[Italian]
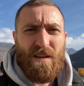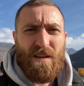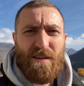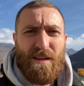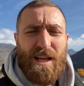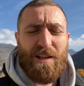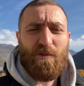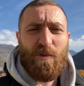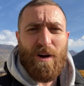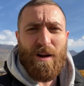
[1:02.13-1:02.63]

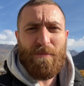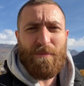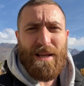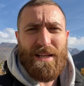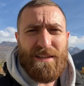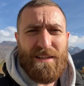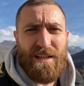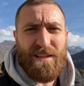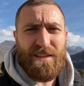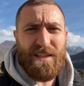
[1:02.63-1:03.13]

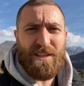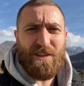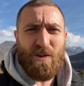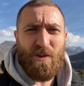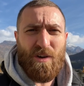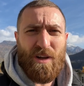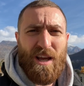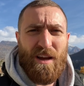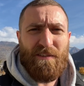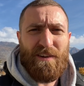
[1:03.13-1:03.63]
Naturalmente il
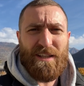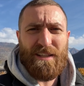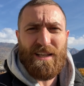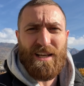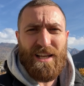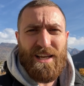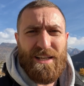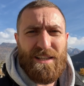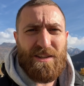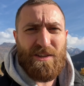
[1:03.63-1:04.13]
titolo che avete
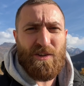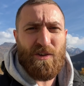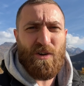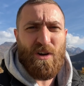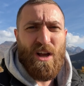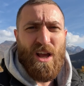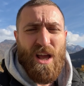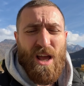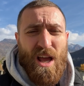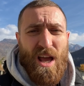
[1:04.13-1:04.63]
letto
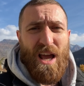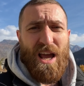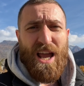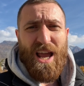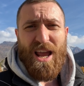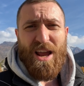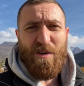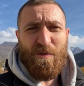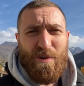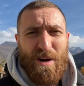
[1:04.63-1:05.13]

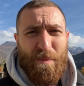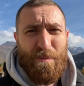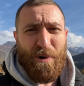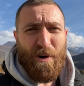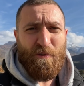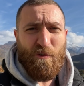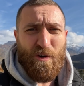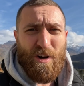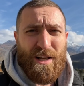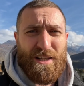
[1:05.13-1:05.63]
è una
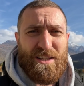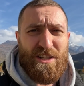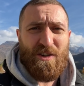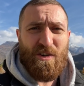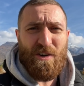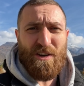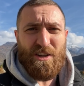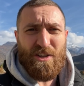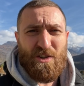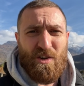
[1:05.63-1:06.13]

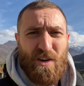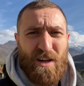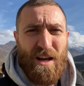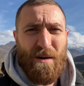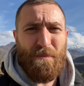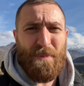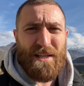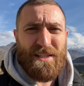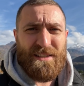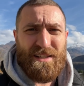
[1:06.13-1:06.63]
provocazione, so che è
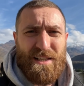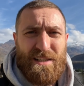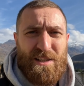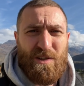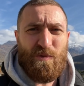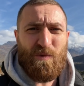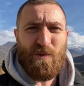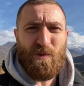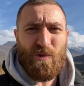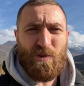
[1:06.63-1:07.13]

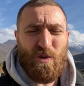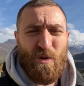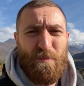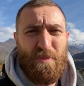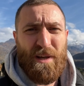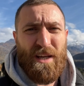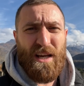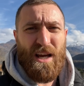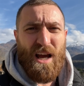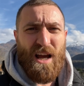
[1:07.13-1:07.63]
abbastanza
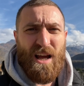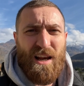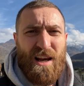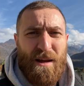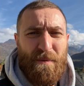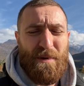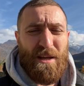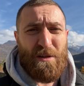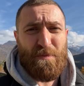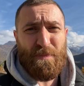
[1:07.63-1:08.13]
un'utopia, la
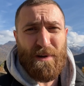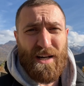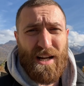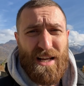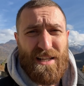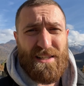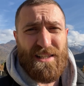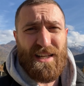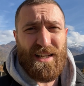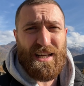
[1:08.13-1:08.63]
mia
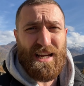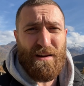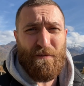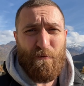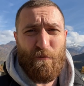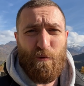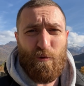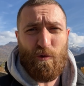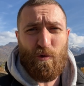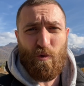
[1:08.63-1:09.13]
speranza è che in
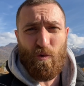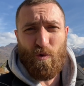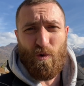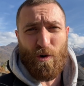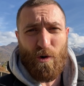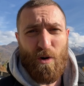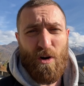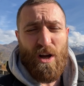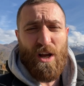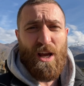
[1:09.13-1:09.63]

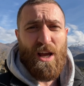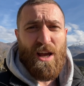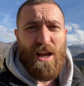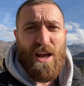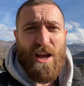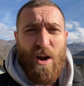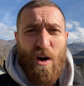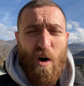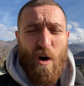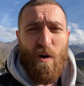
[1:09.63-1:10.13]
futuro
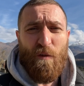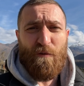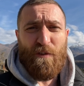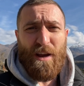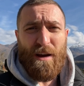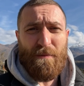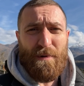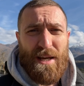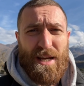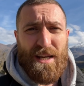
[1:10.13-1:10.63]

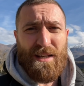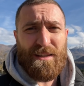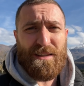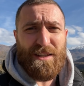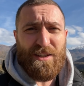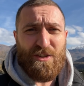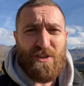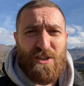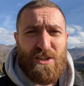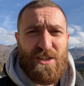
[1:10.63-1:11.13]

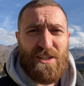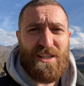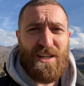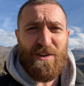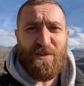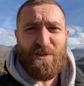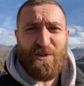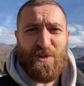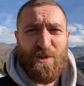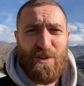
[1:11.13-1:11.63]
ovviamente ci
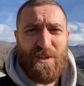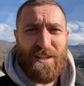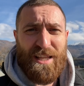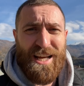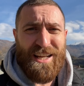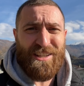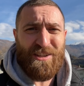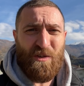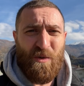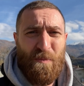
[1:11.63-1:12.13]
siano
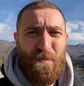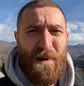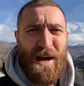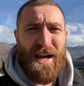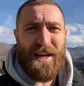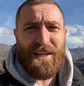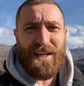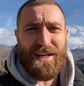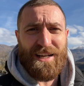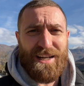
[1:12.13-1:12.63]
soltanto
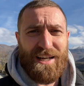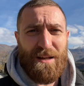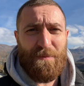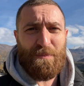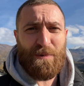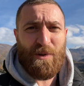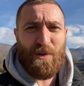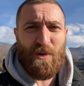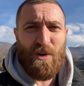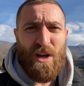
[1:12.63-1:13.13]
banche
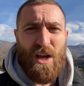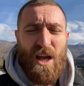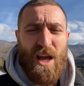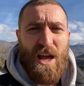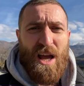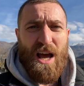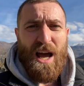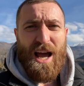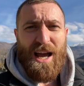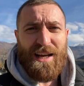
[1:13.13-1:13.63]
cripto,
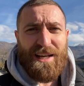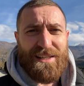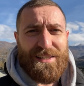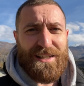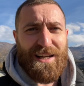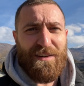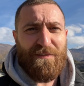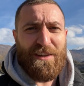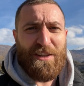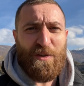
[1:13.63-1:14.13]
anche se
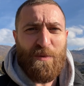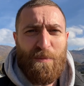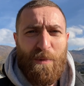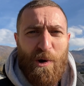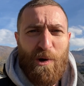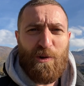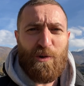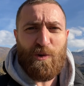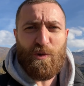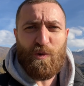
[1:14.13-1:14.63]
la vedo
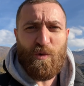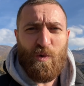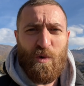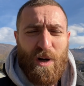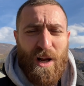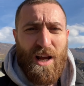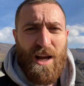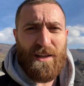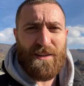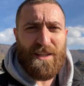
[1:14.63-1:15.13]
molto
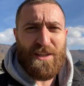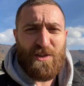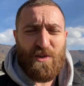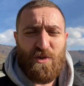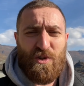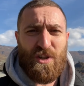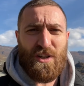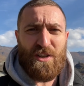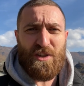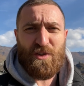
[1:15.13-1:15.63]
dura, adesso
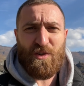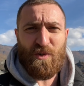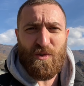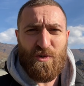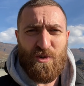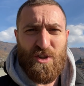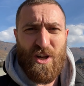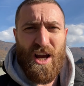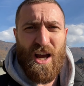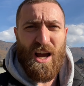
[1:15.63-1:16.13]
ce ne sono
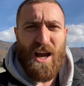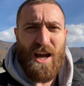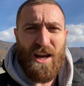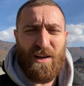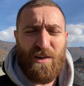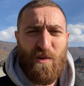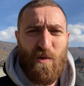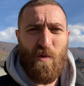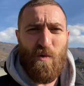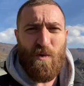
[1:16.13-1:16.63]
già
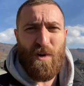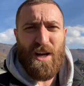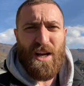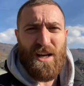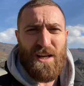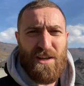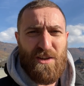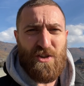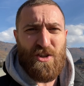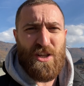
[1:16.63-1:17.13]
alcune
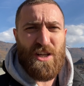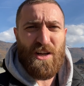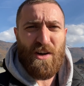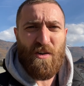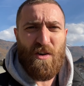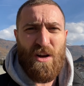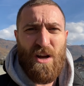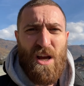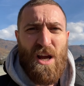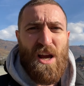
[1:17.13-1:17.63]
in
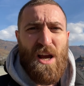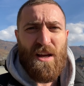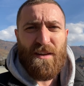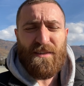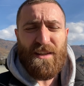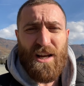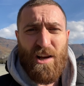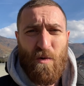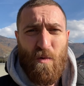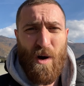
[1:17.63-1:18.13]
giro,
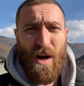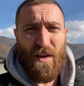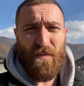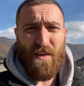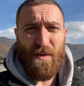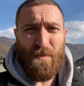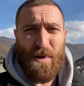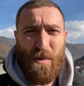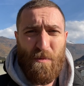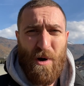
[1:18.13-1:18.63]
delle quali
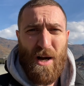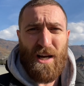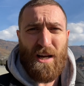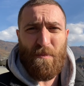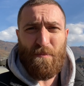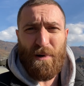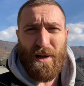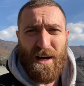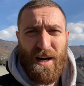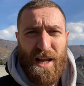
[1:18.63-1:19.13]
vi abbiamo anche
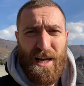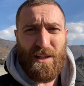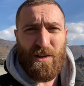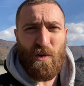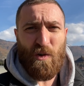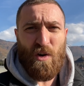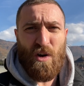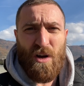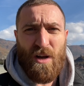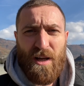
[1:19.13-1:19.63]

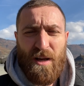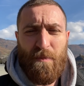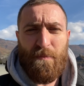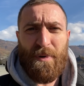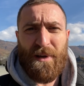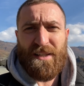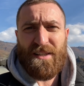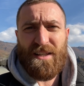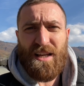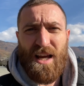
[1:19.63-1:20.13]
parlato in
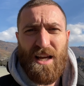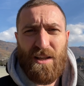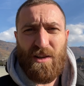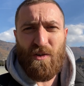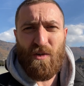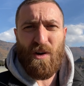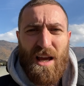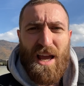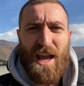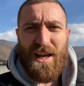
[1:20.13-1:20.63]

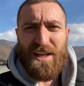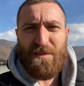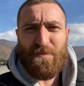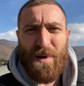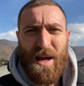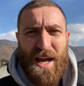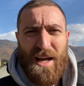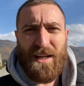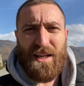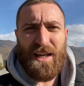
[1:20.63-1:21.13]
passato, ex
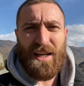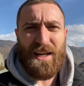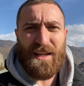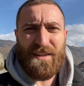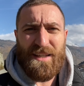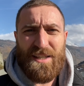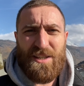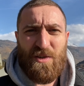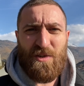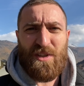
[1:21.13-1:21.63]
banche che
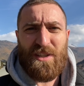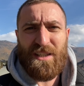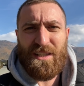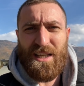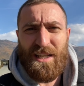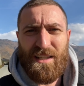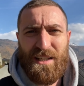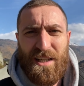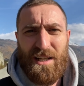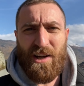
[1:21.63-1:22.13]
adesso si
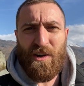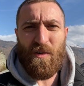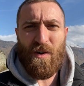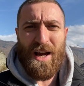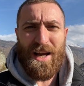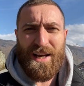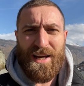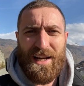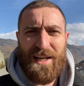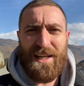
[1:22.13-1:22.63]
dedicano
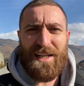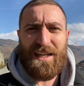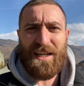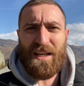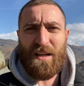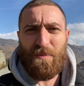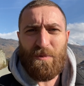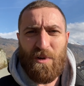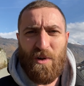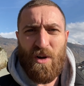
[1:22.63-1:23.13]
anche alle
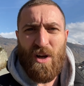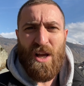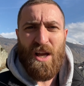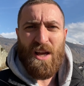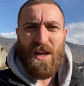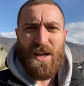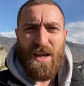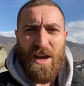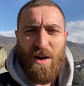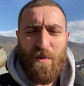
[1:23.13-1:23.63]

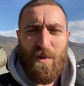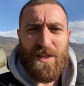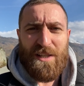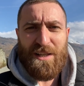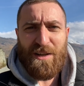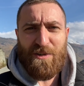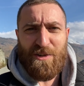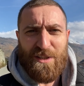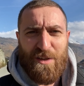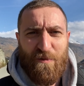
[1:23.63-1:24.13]
cripto e
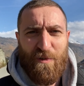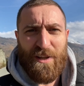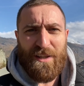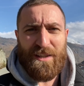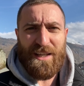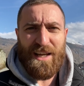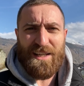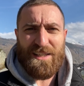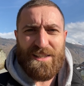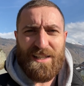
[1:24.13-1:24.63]
questa cosa è
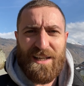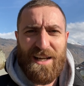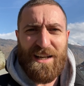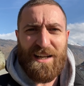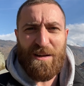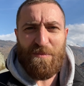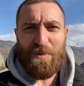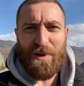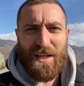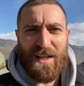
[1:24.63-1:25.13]
fantastica
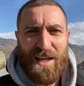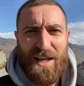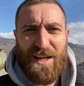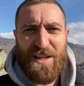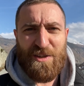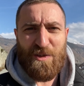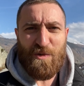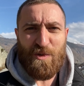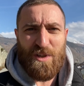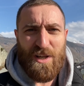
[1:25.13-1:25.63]
anche perché
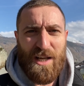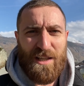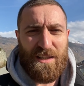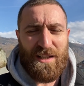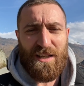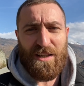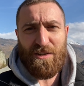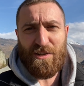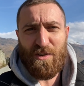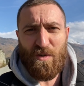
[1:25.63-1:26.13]

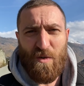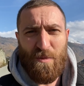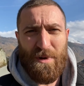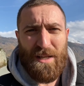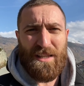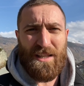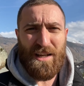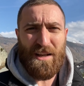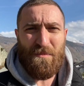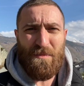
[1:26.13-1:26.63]
scusate io devo
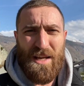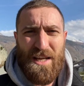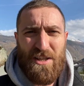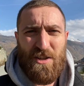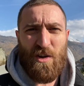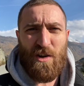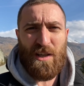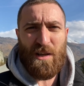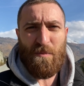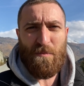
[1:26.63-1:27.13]
mettere i miei
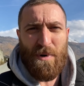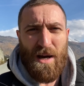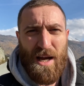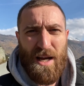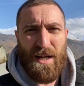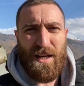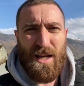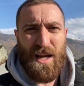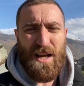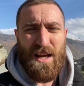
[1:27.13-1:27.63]
soldi in
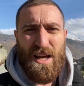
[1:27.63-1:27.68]
banca